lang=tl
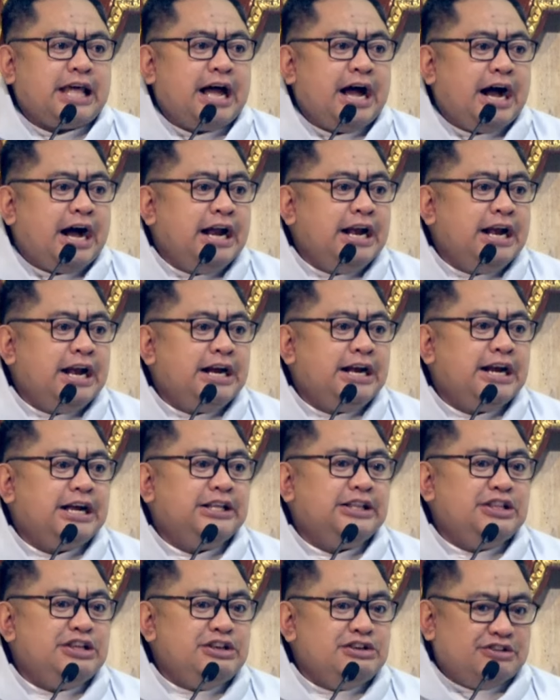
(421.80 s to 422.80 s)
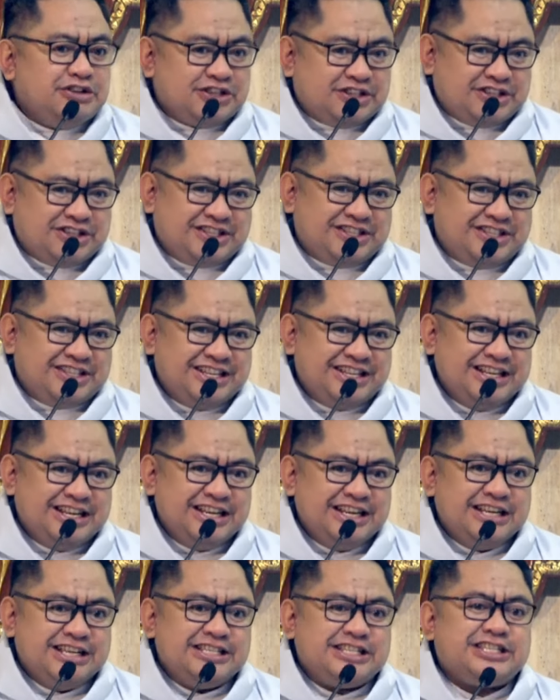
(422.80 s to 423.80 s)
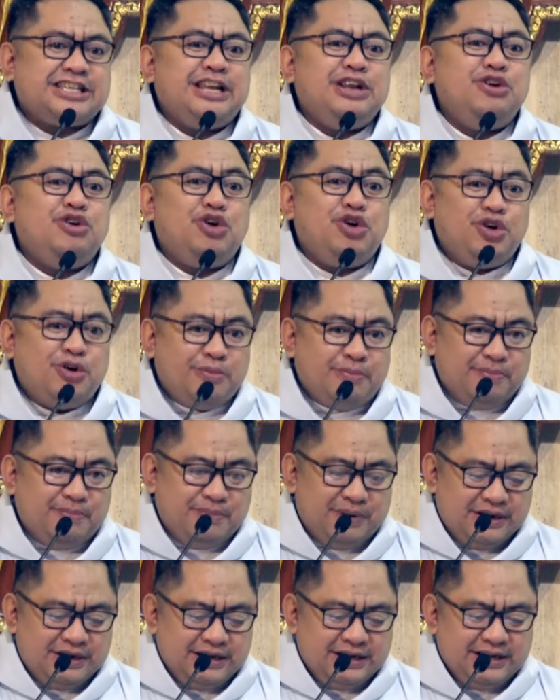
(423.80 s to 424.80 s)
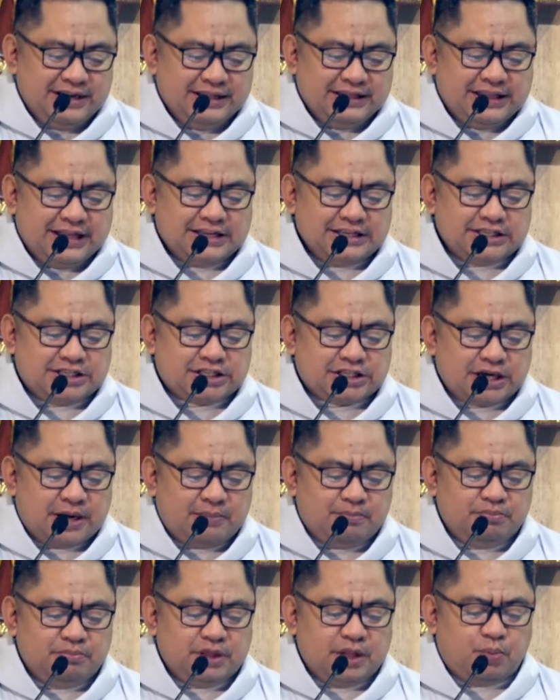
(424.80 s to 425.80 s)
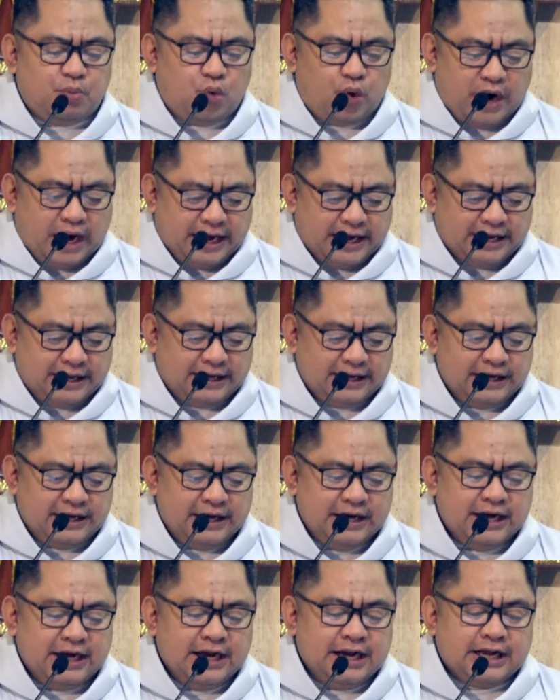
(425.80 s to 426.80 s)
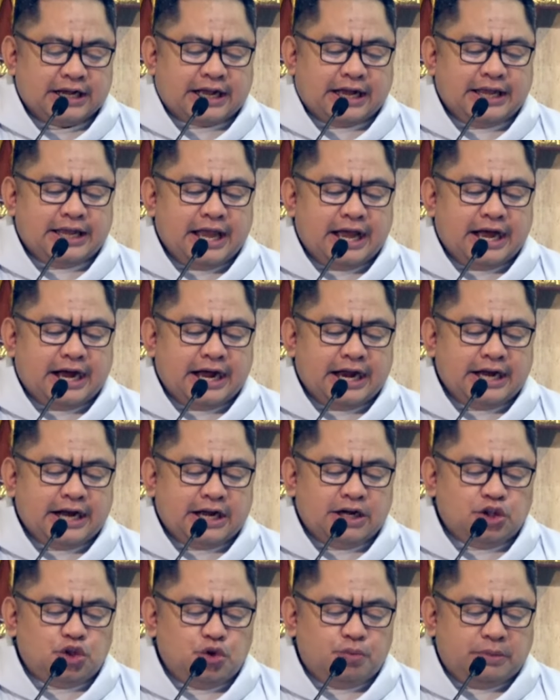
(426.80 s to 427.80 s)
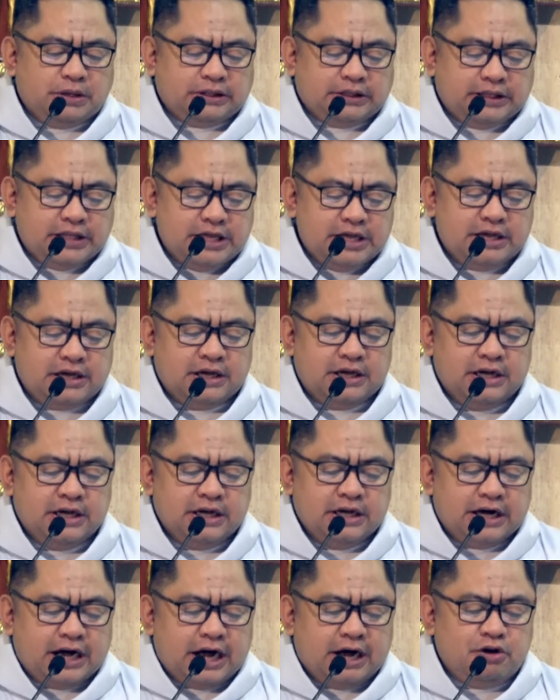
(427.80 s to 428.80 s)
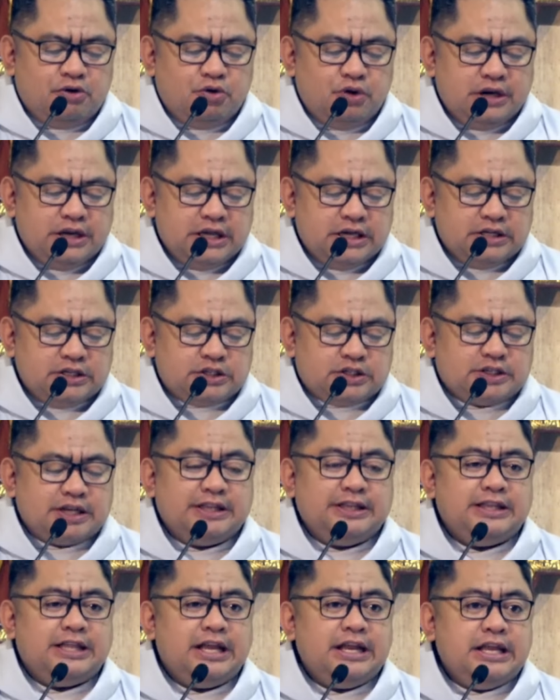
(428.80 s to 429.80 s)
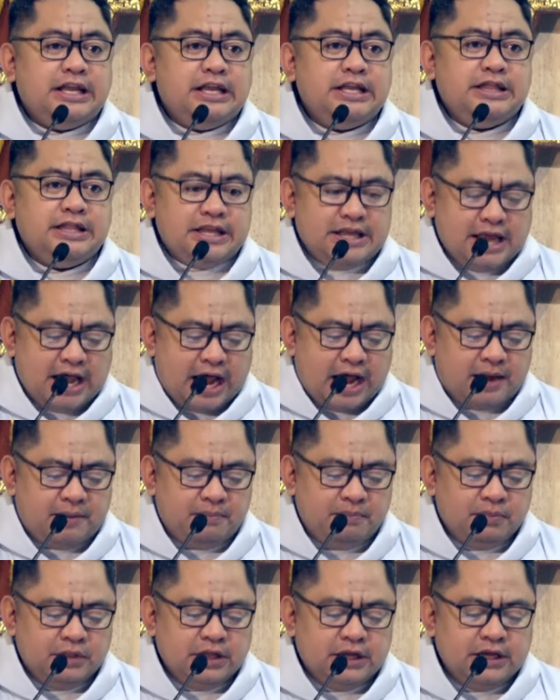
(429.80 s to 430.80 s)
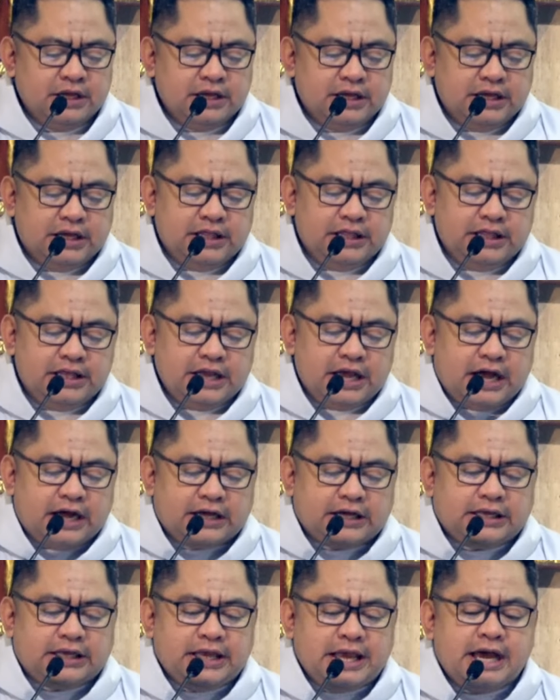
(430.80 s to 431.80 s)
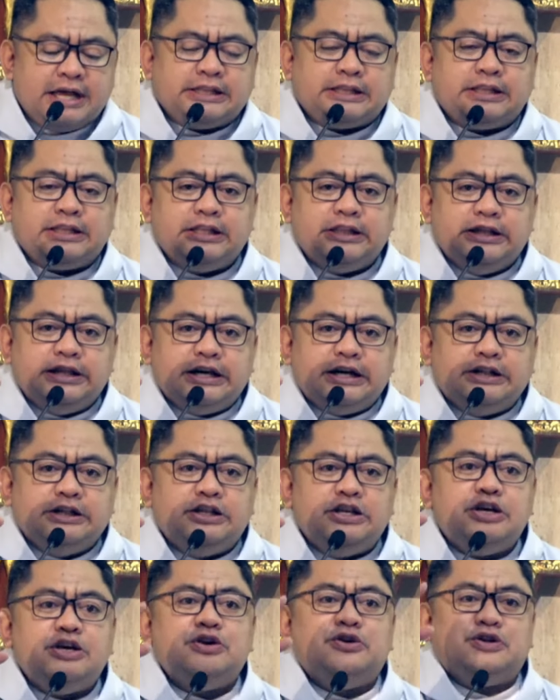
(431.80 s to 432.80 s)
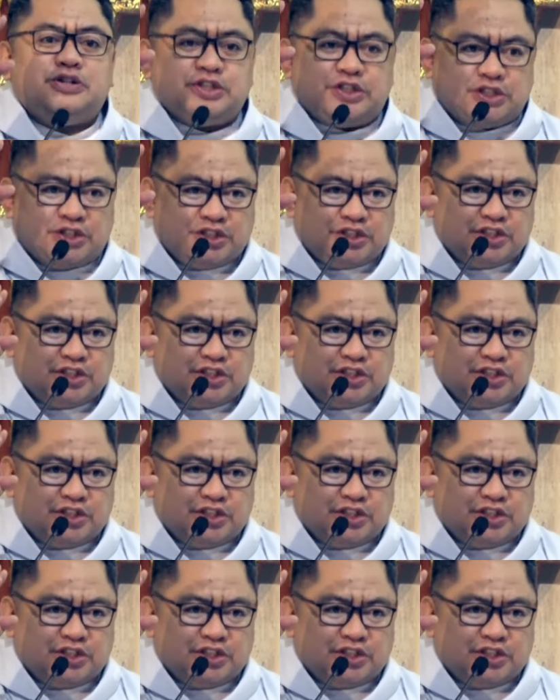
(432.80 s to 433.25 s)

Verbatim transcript: tahanan ng Diyos sa loob ng siyam na buwan. Kaya nga nang dumating ang huling sandali niya, iniakyat ng Diyos